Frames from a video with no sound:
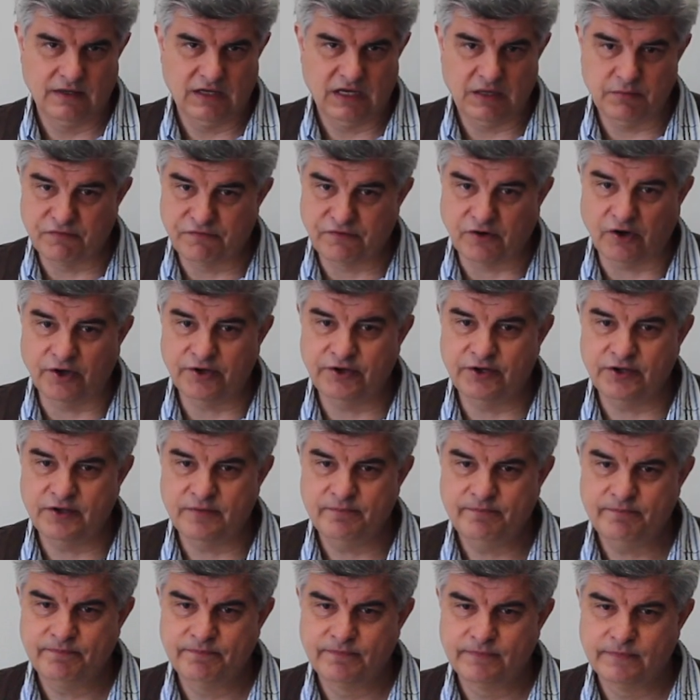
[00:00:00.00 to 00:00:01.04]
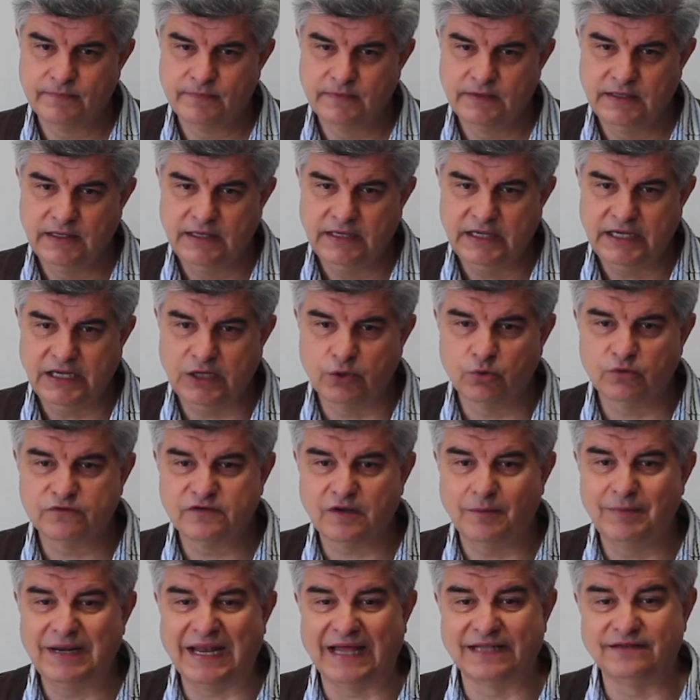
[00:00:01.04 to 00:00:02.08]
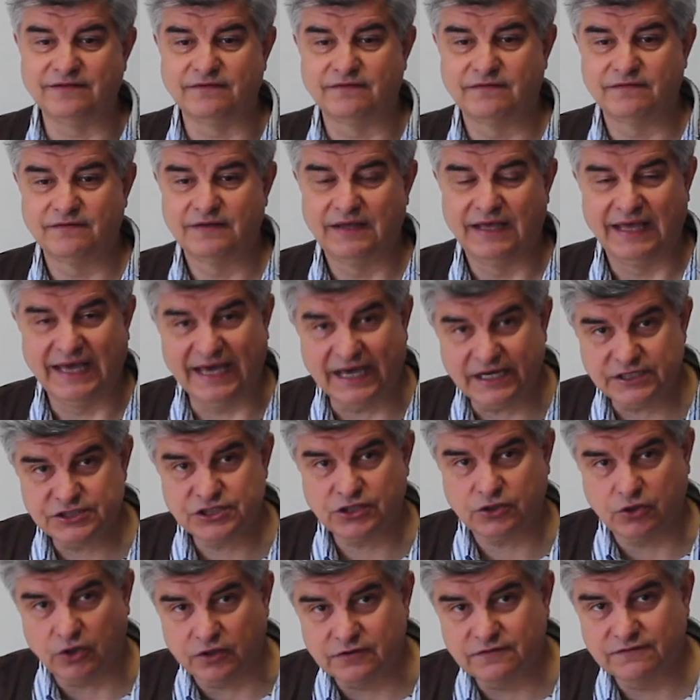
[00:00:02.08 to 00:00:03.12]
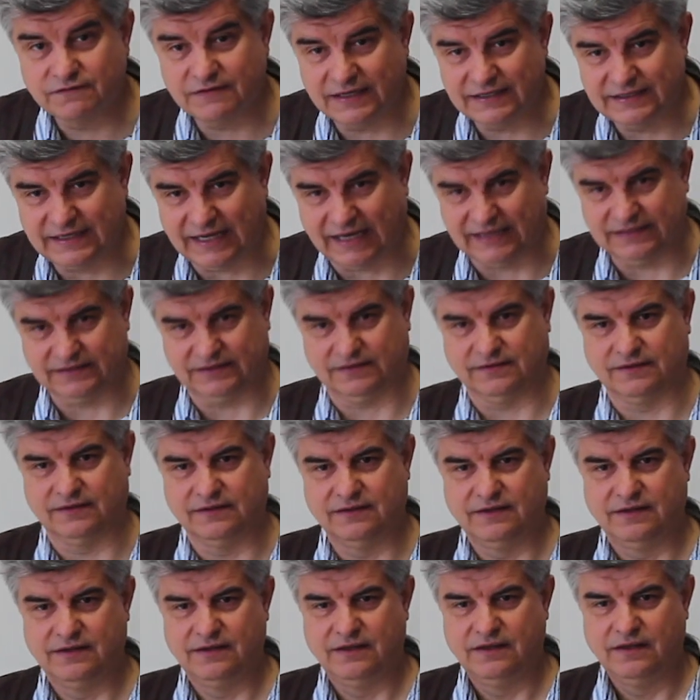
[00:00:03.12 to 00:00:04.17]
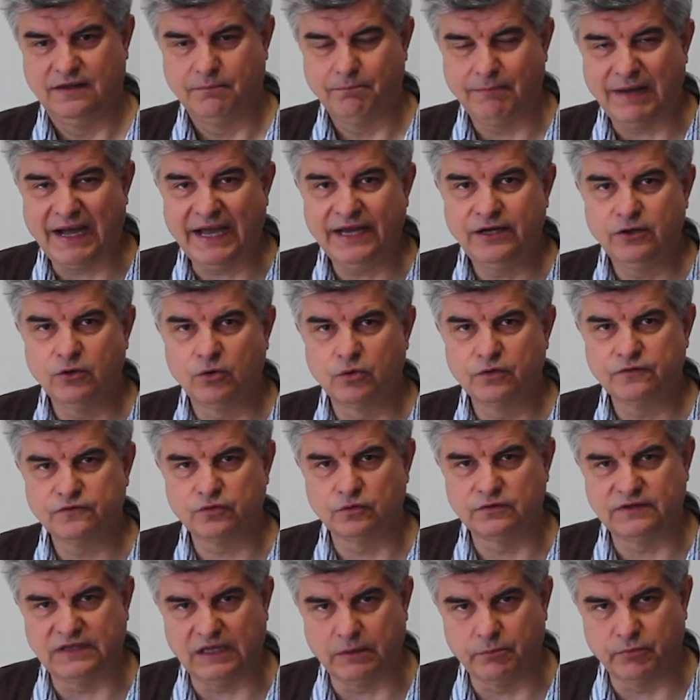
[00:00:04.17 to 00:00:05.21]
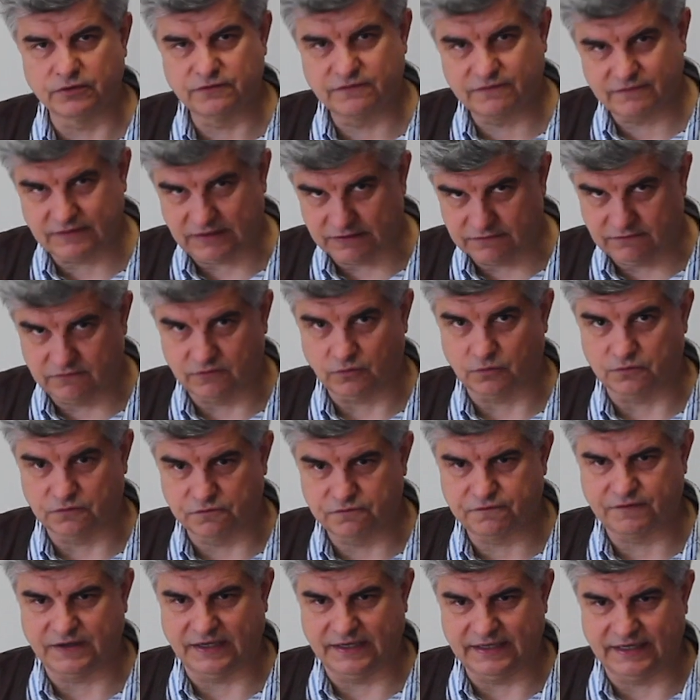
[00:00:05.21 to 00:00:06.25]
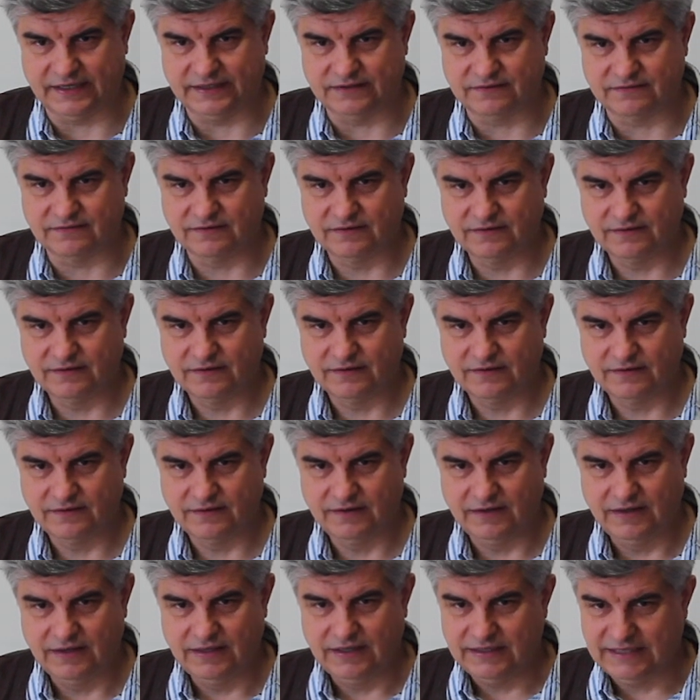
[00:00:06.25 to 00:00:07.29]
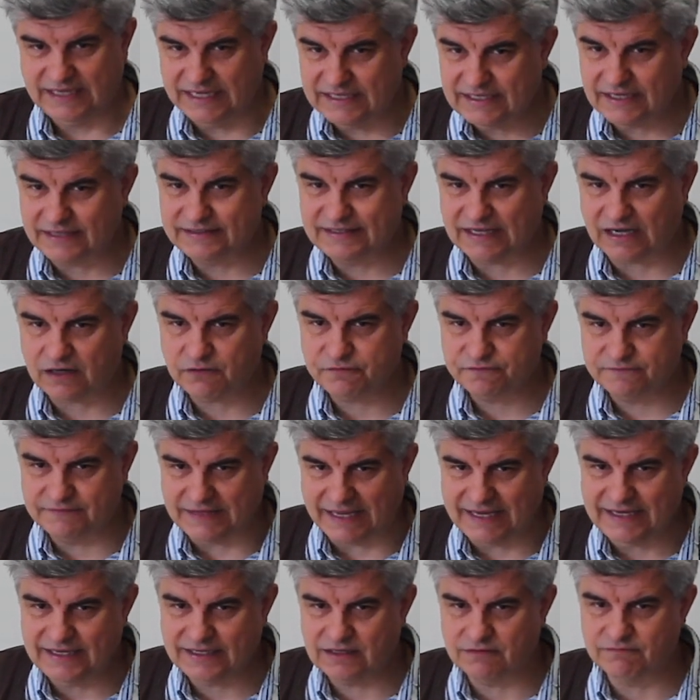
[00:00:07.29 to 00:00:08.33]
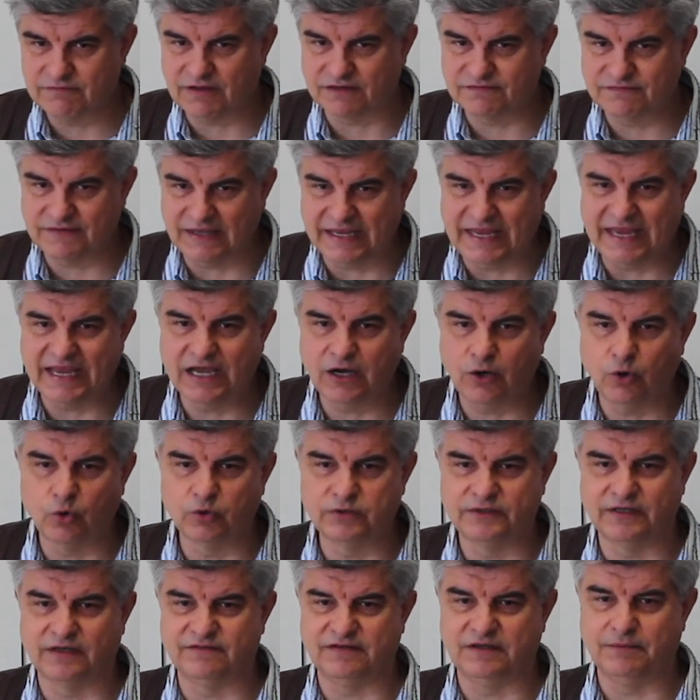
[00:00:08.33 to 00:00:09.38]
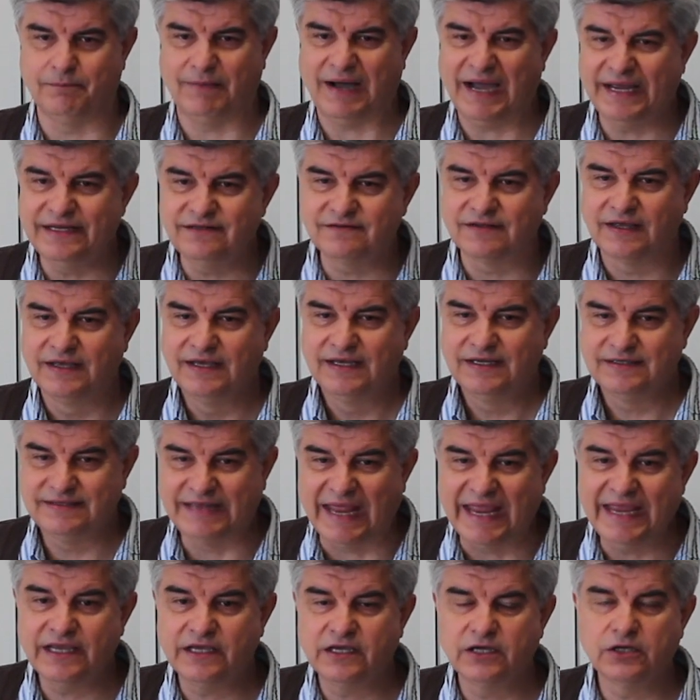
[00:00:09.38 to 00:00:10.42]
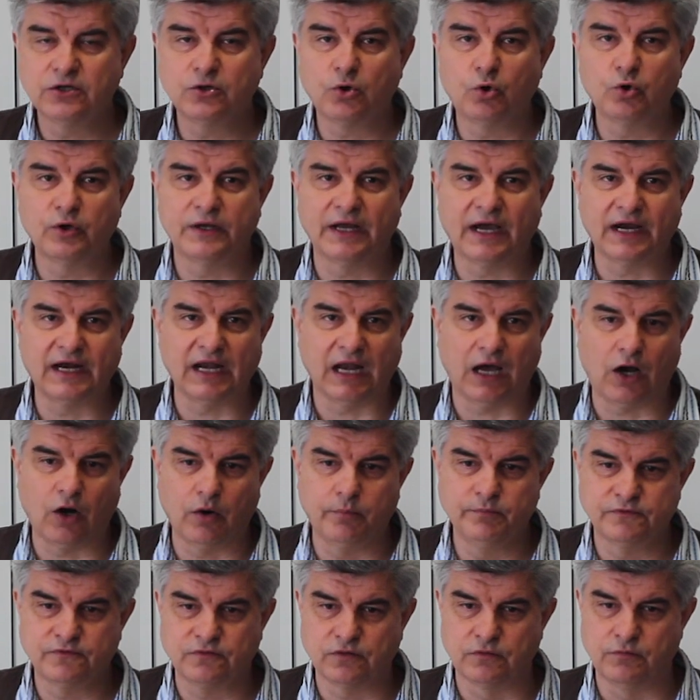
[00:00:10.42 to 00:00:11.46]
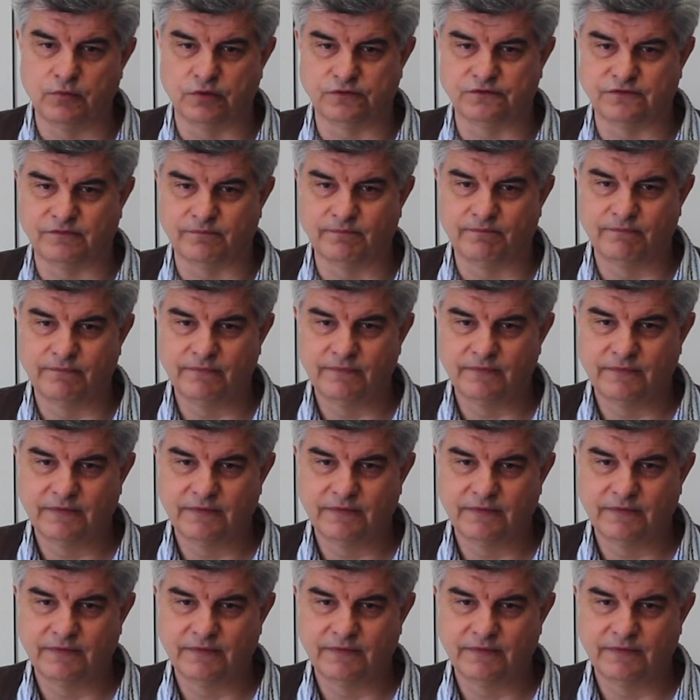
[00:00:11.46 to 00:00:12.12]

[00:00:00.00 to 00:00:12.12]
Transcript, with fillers: Liebe Freunde, in unserem Land herrscht Gott sei Dank Meinungs- und Demonstrationsfreiheit. Jeder darf denken, was er oder sie meint, denken oder glauben zu müssen